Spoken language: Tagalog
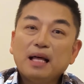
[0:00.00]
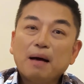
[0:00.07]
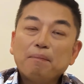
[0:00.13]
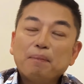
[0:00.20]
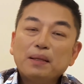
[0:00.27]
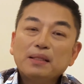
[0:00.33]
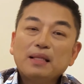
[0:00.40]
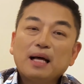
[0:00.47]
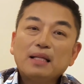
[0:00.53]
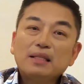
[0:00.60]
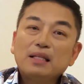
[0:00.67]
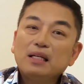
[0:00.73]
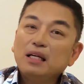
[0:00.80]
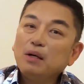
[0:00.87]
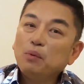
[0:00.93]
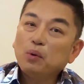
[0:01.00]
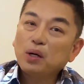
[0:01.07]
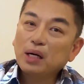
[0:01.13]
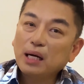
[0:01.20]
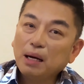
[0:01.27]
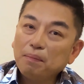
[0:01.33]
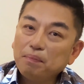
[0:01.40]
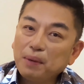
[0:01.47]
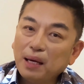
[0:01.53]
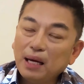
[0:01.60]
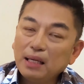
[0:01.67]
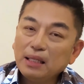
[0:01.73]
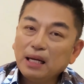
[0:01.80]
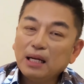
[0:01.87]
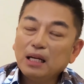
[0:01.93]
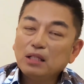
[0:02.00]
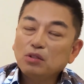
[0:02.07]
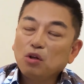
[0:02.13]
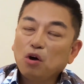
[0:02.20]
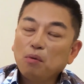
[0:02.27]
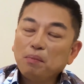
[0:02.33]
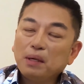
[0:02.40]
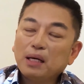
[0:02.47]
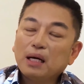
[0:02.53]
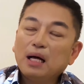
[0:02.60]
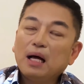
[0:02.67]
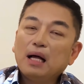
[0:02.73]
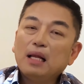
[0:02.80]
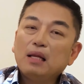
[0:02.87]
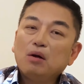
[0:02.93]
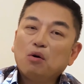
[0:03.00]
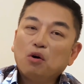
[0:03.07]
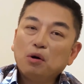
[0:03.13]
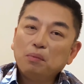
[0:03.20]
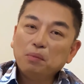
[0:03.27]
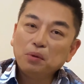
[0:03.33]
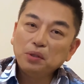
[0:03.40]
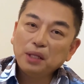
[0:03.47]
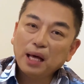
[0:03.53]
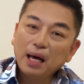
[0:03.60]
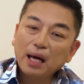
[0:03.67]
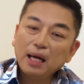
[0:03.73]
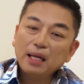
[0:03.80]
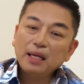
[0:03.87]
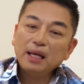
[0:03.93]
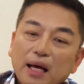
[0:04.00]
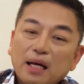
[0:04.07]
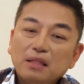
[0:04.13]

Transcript: dapat nating i-work up yan, anatomical, hormonal,